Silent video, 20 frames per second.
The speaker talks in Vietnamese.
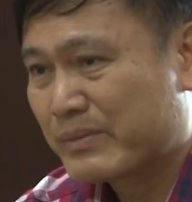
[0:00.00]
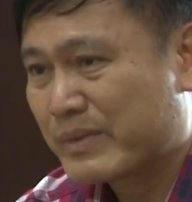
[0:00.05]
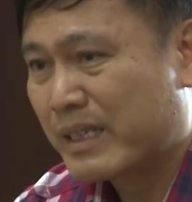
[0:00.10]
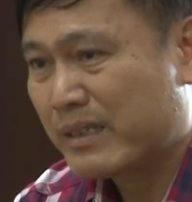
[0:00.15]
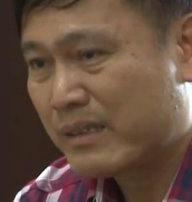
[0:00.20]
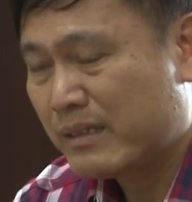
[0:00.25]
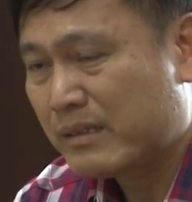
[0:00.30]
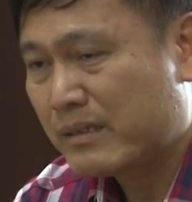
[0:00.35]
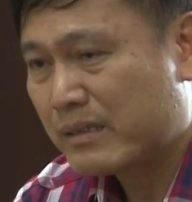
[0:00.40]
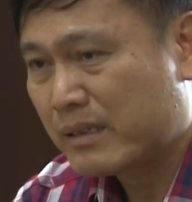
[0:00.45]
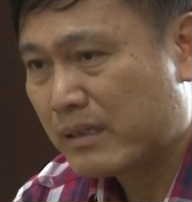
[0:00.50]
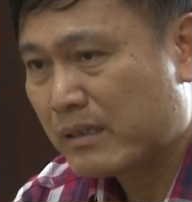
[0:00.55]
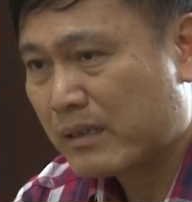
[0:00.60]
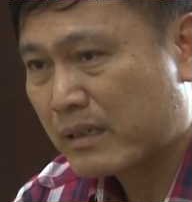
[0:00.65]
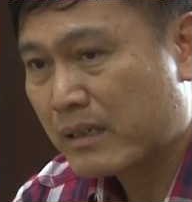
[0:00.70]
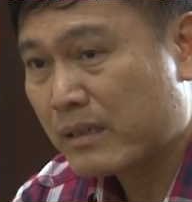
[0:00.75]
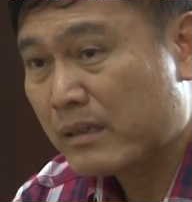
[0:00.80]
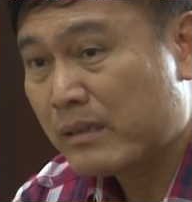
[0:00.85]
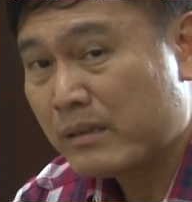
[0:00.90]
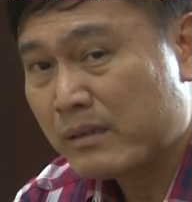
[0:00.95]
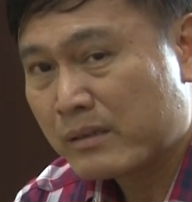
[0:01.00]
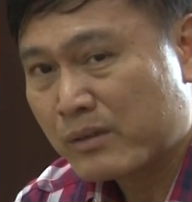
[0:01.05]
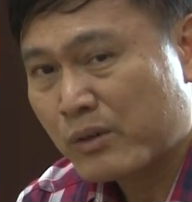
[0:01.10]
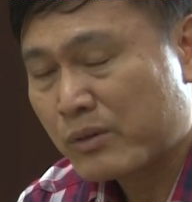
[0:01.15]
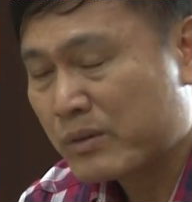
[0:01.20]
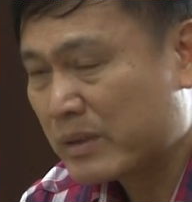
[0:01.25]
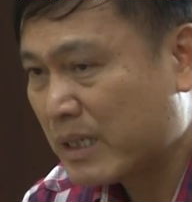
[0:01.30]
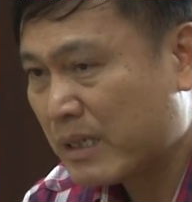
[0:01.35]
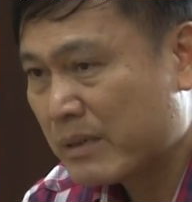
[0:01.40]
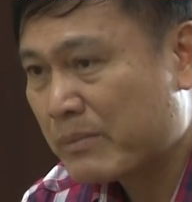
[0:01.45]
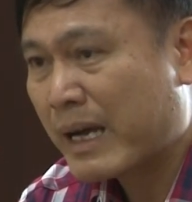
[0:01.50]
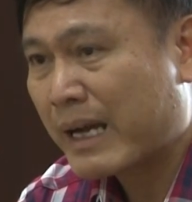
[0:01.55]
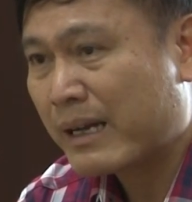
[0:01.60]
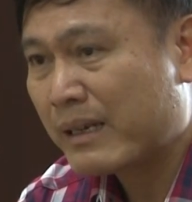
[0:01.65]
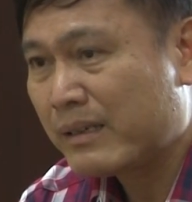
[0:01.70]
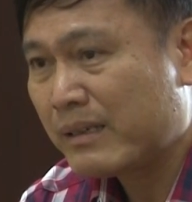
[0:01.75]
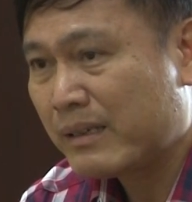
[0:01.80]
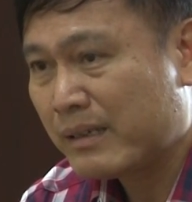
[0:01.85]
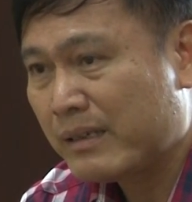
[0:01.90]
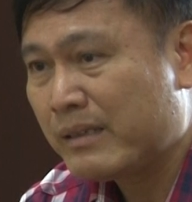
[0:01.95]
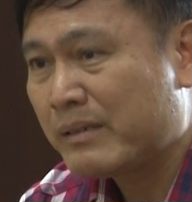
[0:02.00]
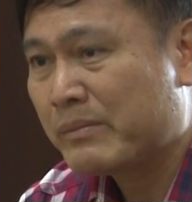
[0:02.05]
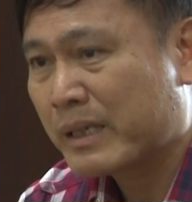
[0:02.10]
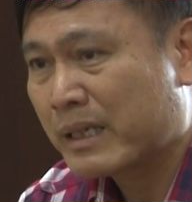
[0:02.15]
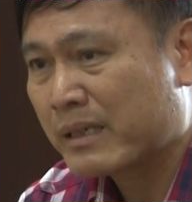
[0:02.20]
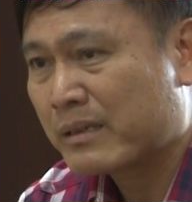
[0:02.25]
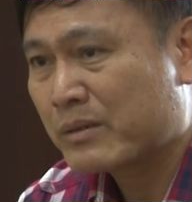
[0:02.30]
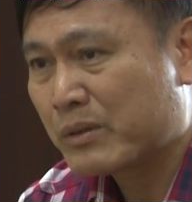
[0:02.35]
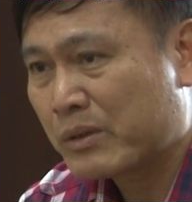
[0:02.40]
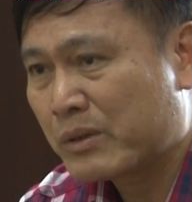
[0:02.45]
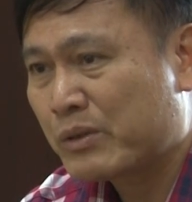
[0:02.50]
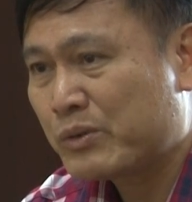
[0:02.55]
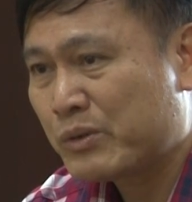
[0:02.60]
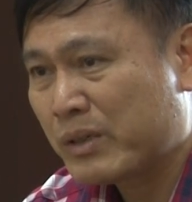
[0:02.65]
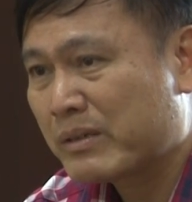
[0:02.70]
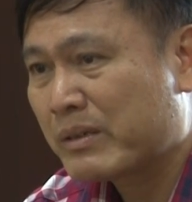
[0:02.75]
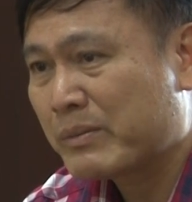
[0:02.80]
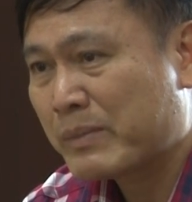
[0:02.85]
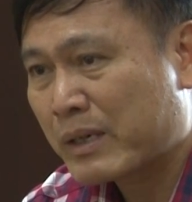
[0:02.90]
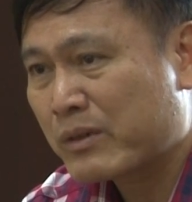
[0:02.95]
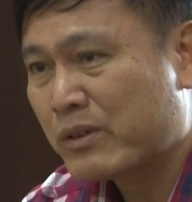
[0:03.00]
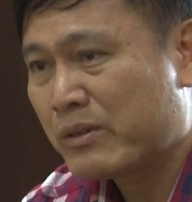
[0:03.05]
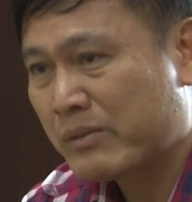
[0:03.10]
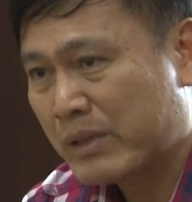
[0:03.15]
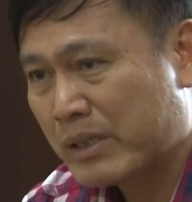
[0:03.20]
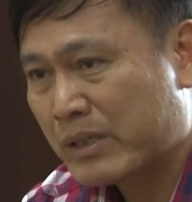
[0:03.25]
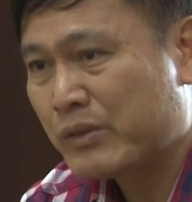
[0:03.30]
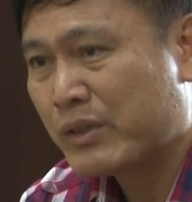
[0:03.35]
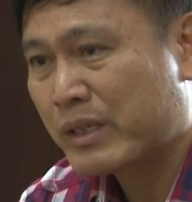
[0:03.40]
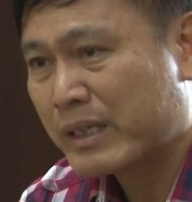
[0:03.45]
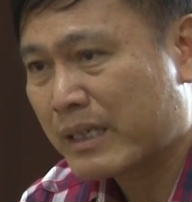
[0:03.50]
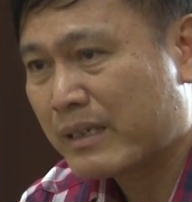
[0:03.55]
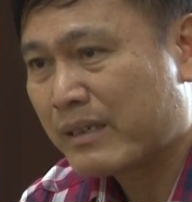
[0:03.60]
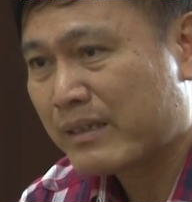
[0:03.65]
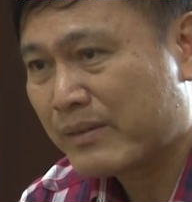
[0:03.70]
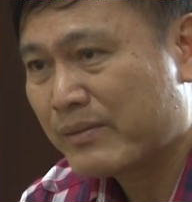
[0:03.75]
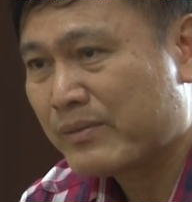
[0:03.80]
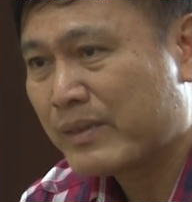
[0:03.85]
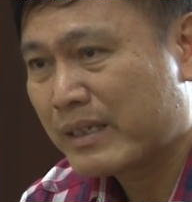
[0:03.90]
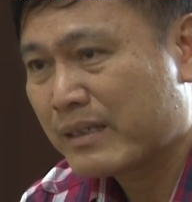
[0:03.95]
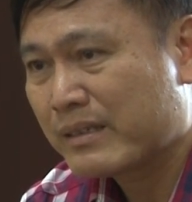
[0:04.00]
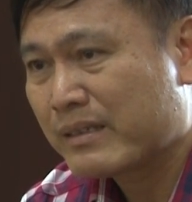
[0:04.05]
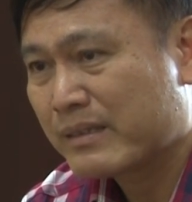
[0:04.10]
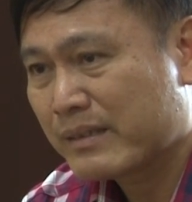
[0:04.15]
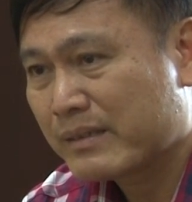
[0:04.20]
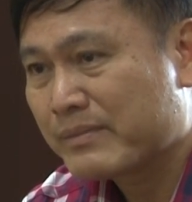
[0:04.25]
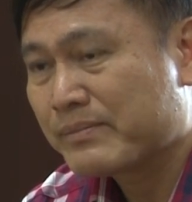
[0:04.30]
đấy thì chính là khi tôi còn nhớ mãi khi mà tôi nói chuyện với ba tôi về chuyện này vâng.